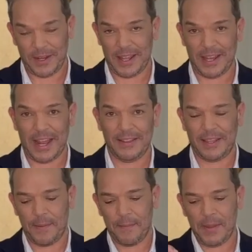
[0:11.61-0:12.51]
en
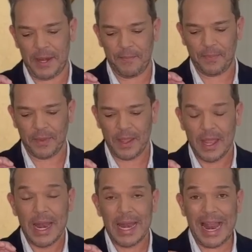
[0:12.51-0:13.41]
adelante. Mire,
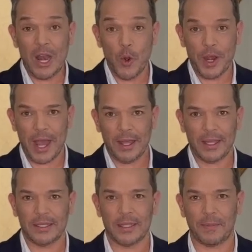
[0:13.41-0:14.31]
la luna
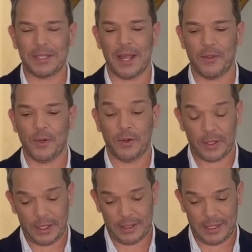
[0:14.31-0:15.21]
está pasando
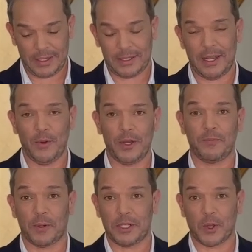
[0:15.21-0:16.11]
desde este lunes
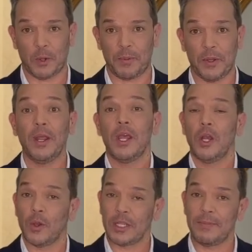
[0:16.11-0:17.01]
por Escorpión,
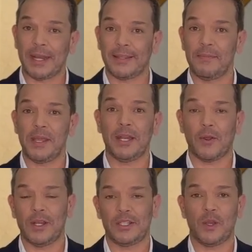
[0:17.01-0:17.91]
lo que es martes,
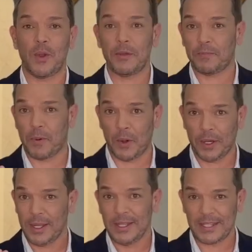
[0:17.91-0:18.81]
miércoles y jueves
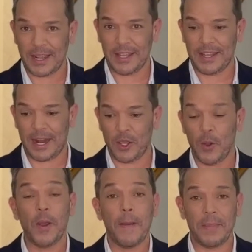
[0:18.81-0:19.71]
por
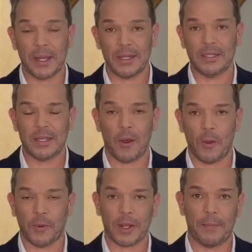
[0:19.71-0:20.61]
Sagitario, viernes y
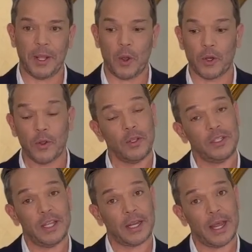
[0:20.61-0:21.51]
sábado por Capricornio y
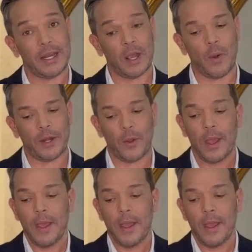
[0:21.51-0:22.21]
cierra en Acuario.